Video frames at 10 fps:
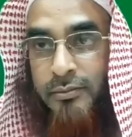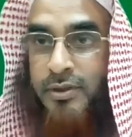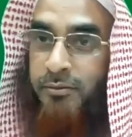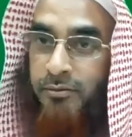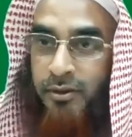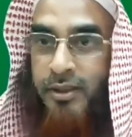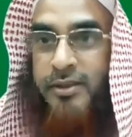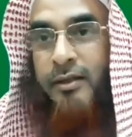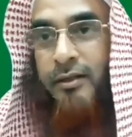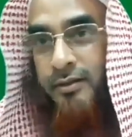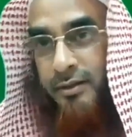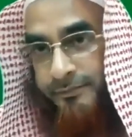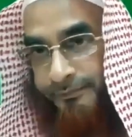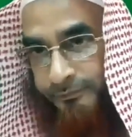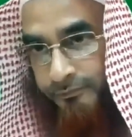সব লোক এসা করতা
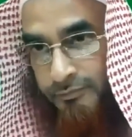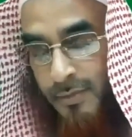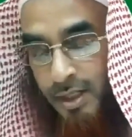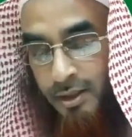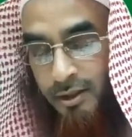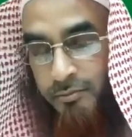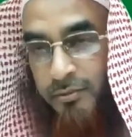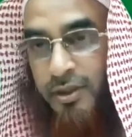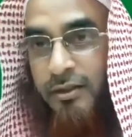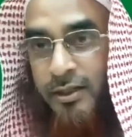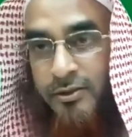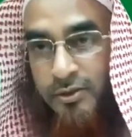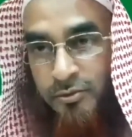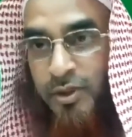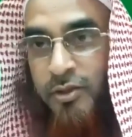মানে
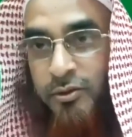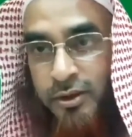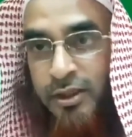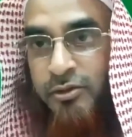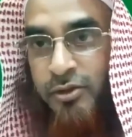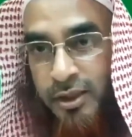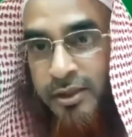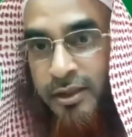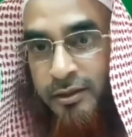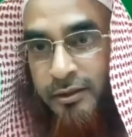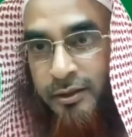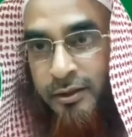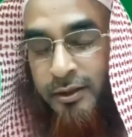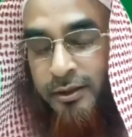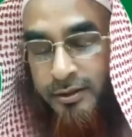কাস্টমার অধিকাংশ এসে
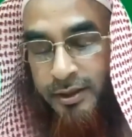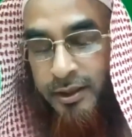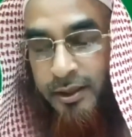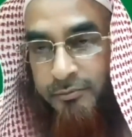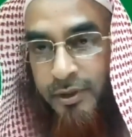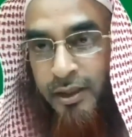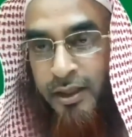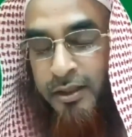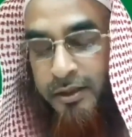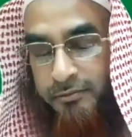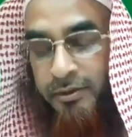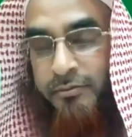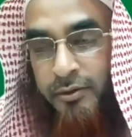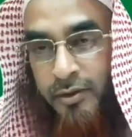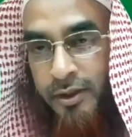যারা বিল নেয়
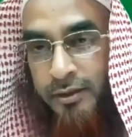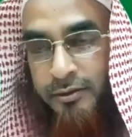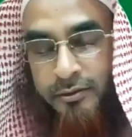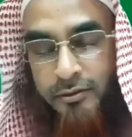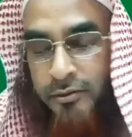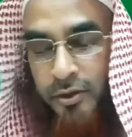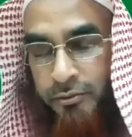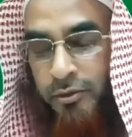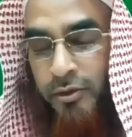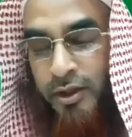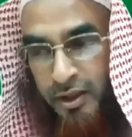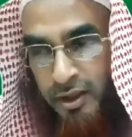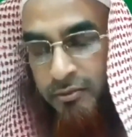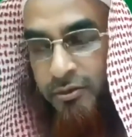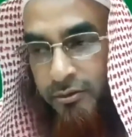এইভাবে করে সব তো করে না
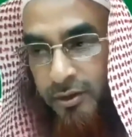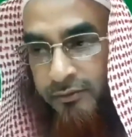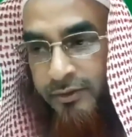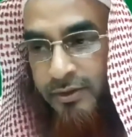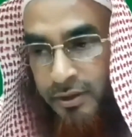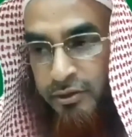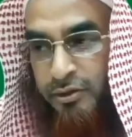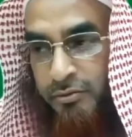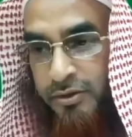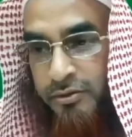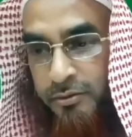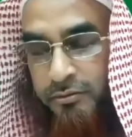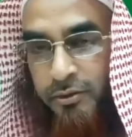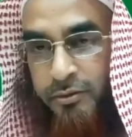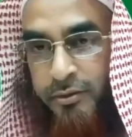ও তো কাফের সেই জন্য বলছে সব
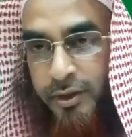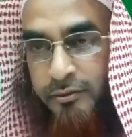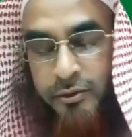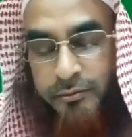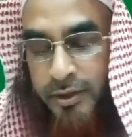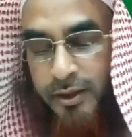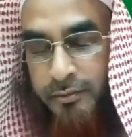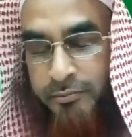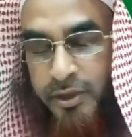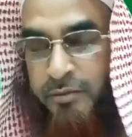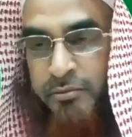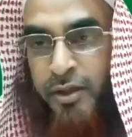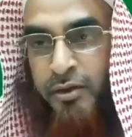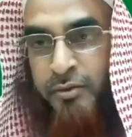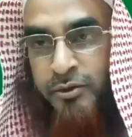লোক করে সবাই বেইমান
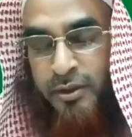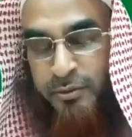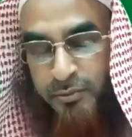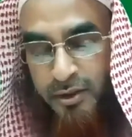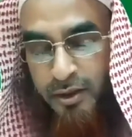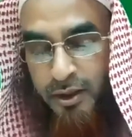নয় মুসলিমদের